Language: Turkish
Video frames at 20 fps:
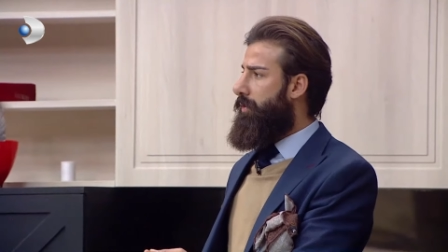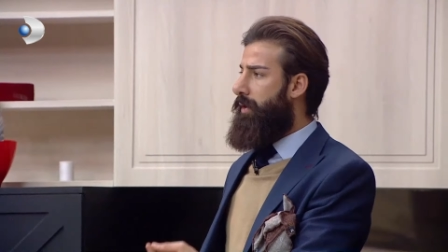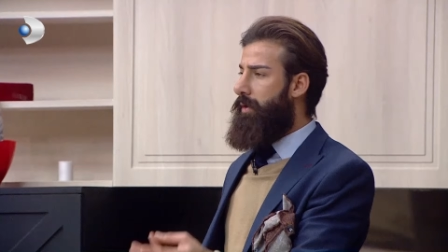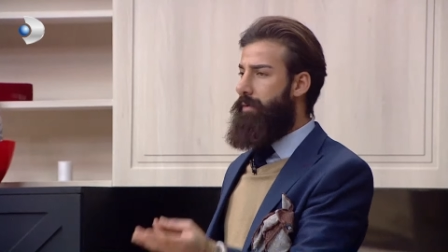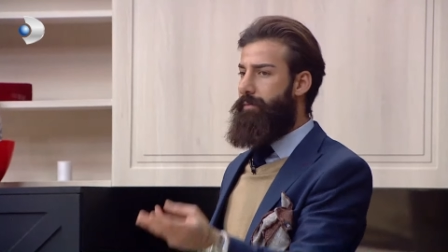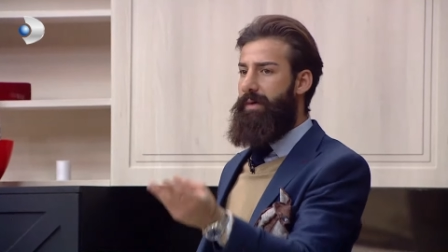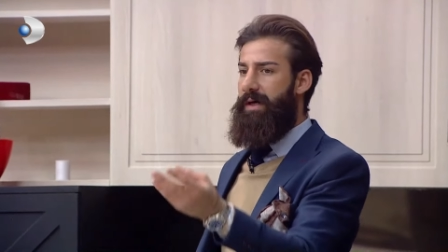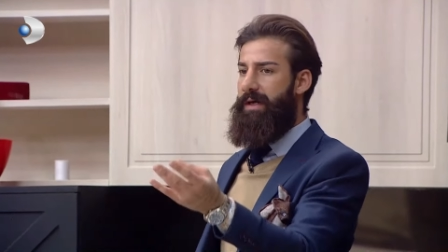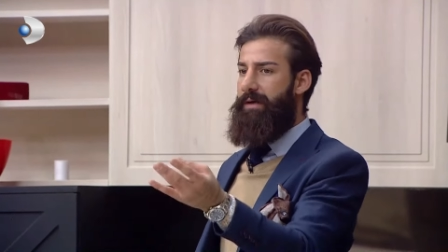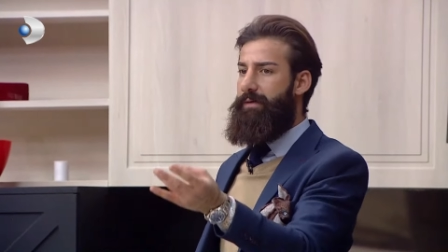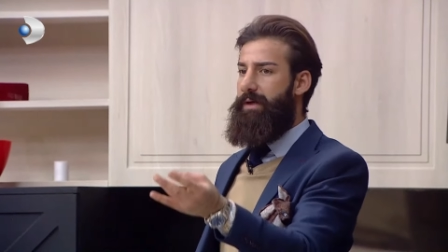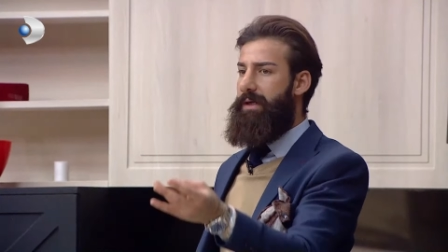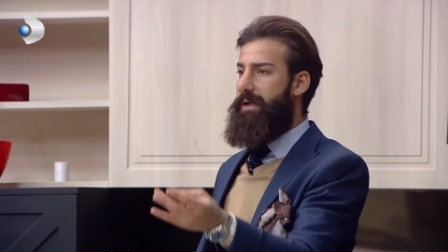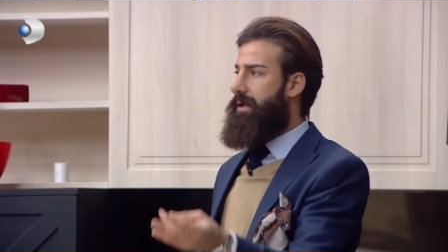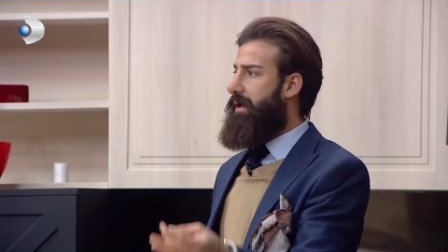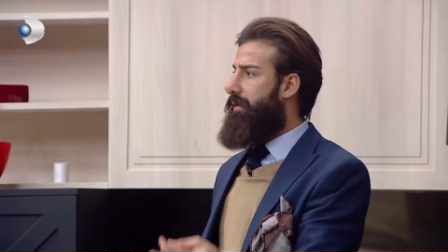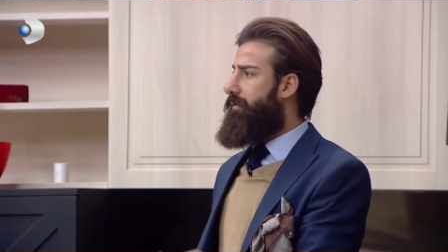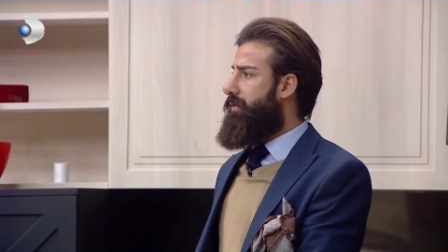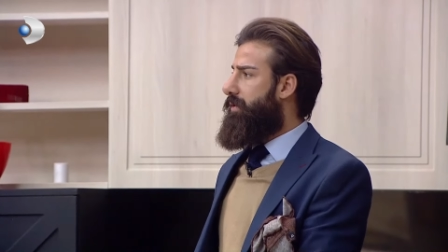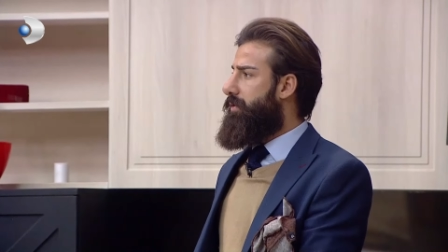Merve ile
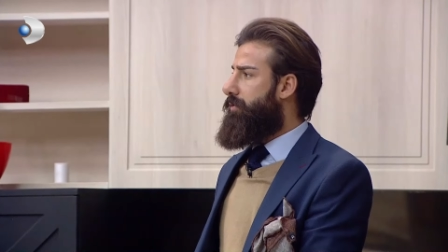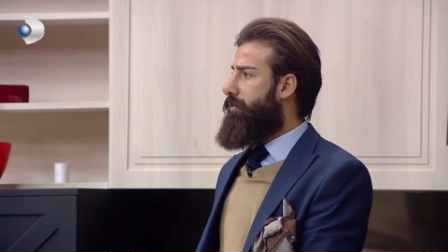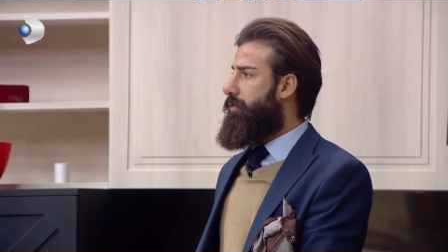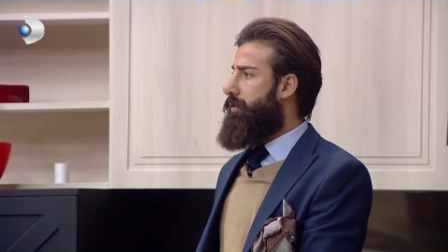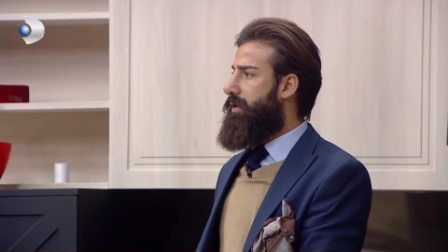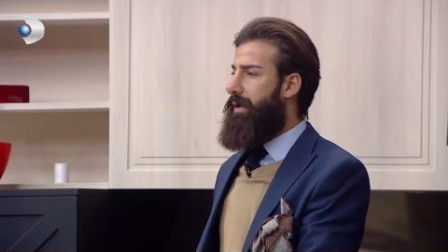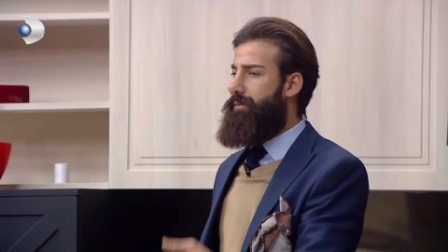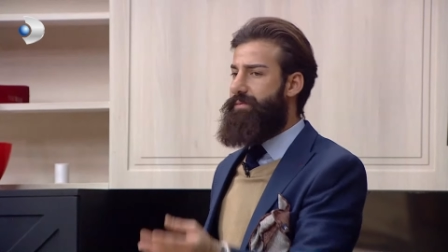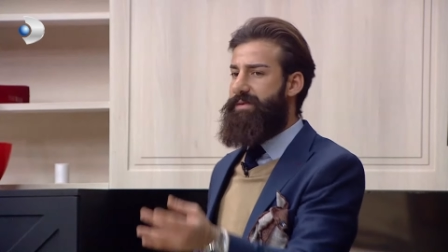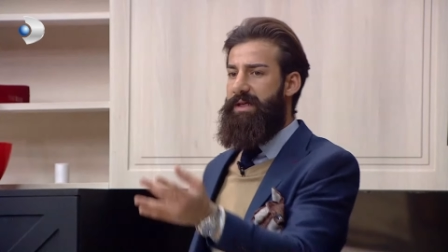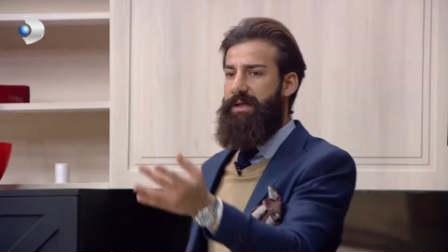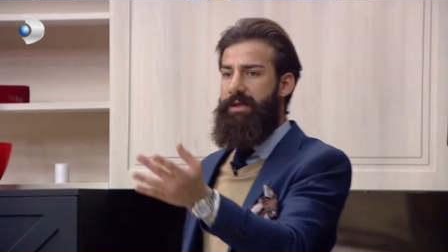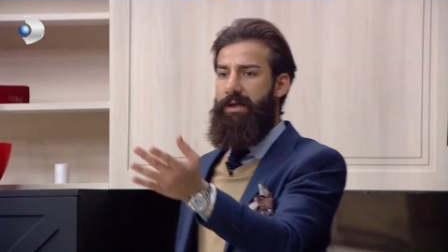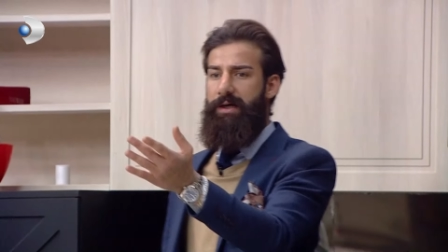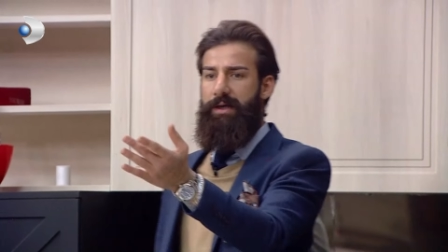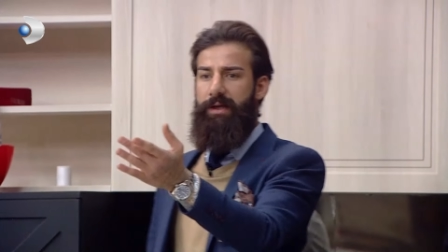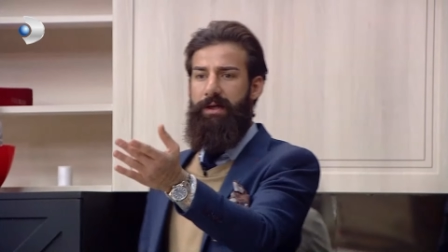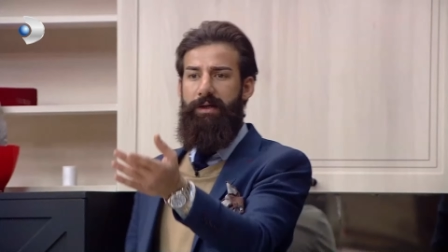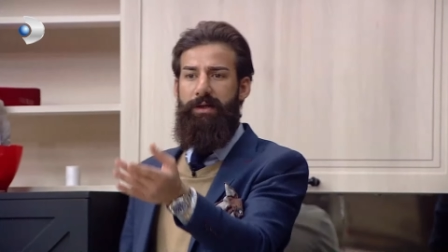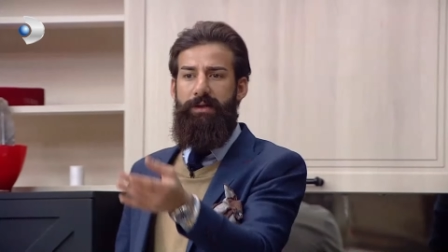kavga ediyor. Gamze ile ara
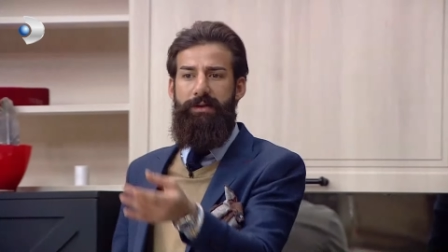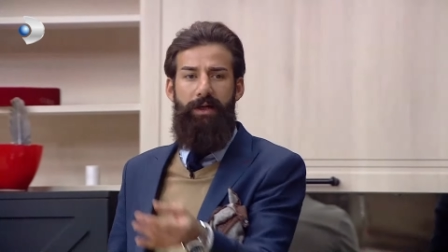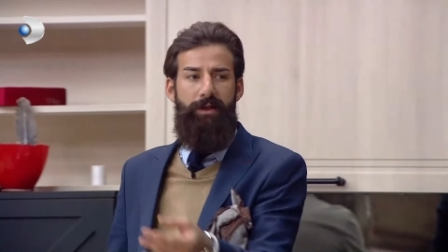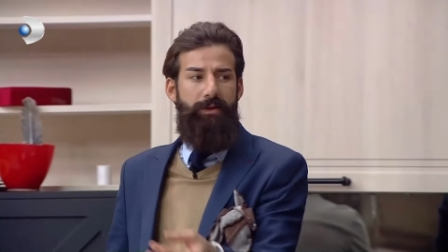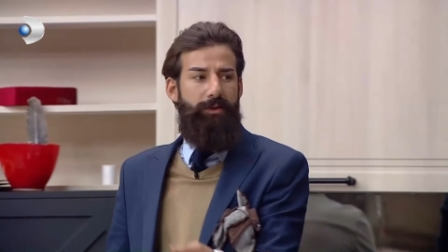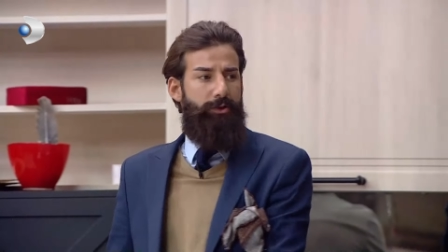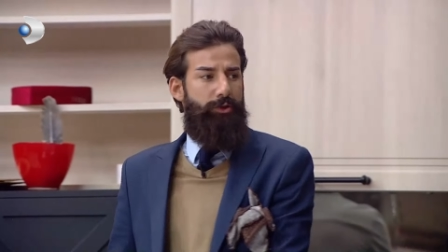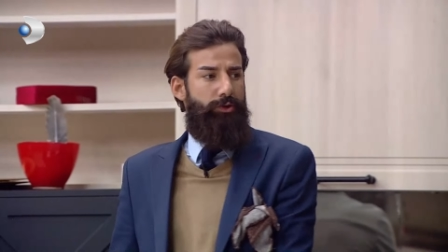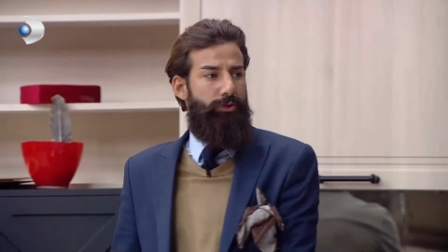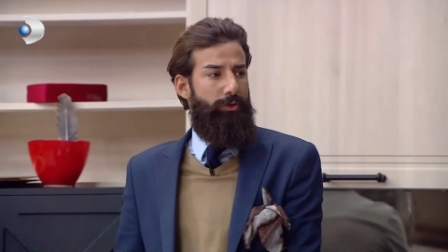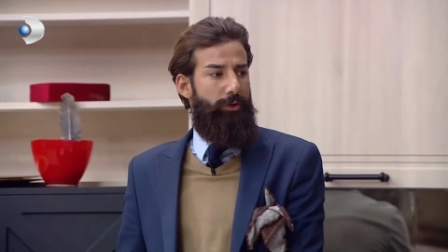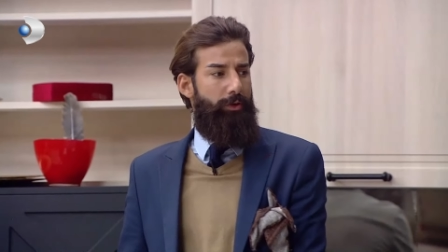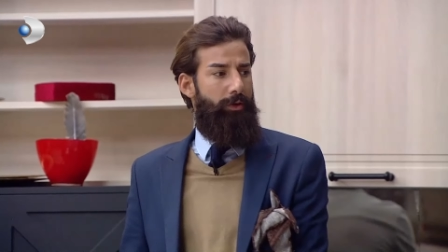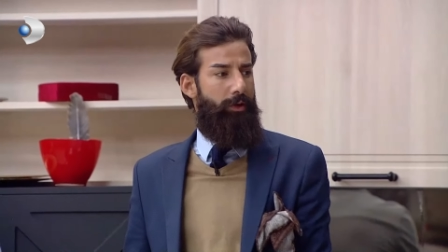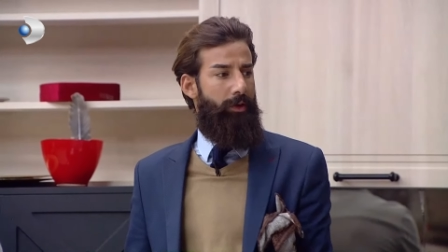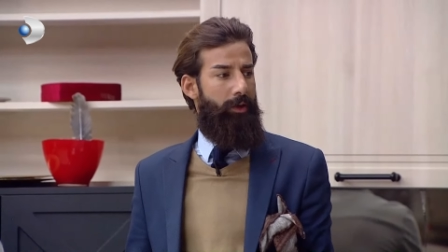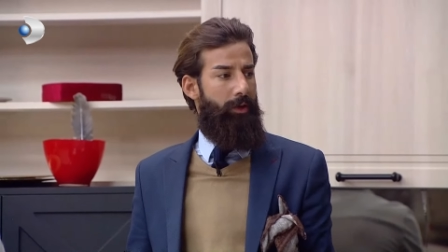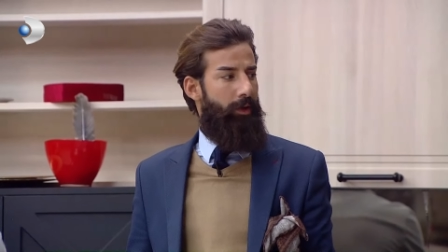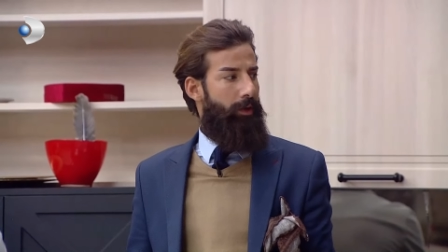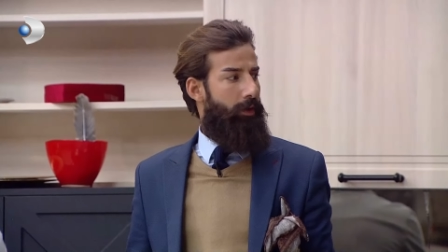ara tartışıyor. ama
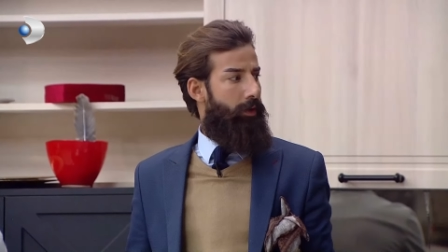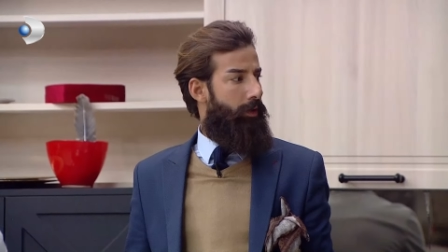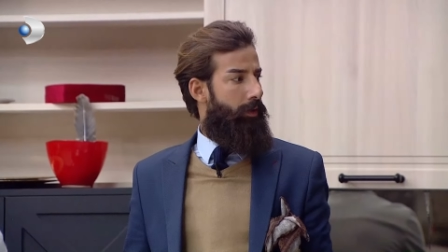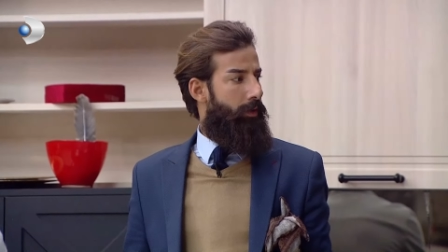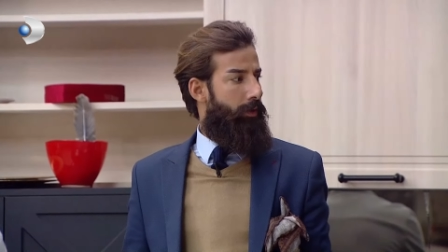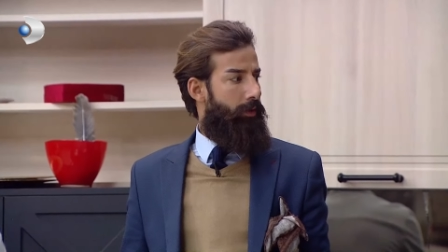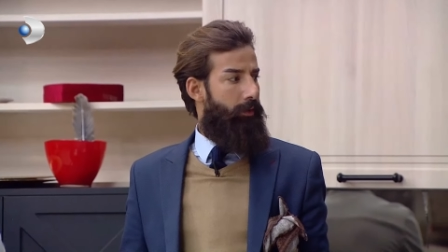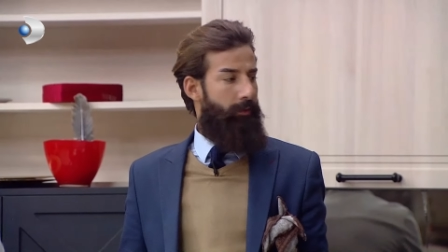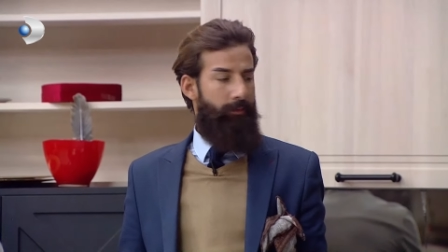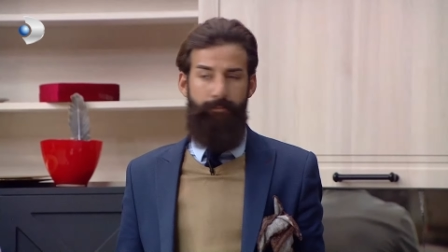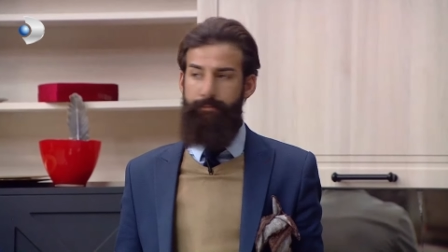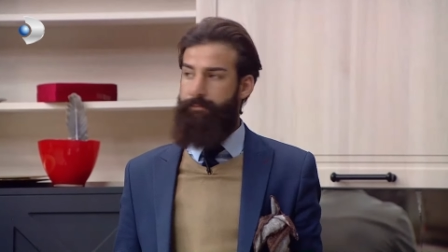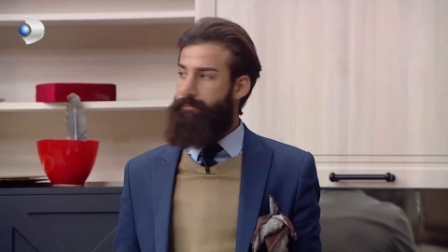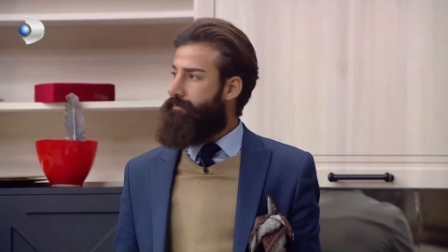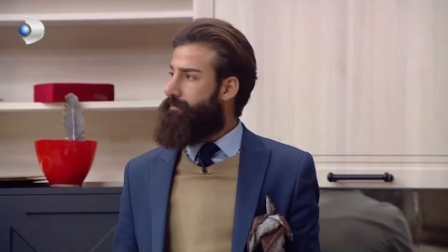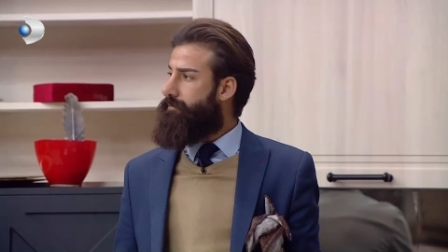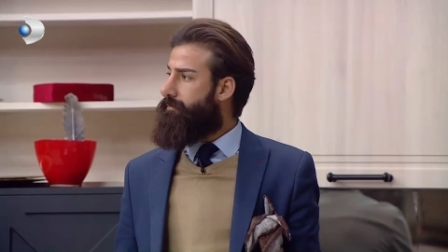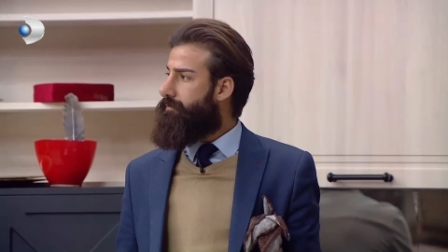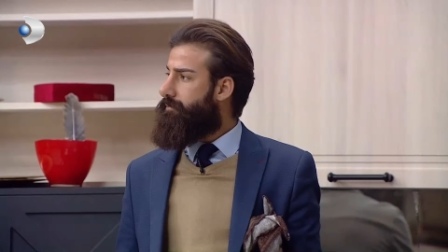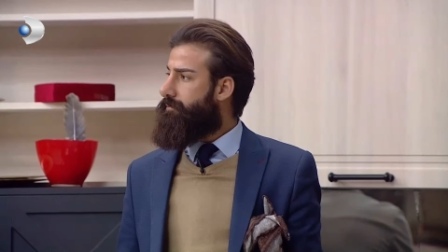bak dönemleri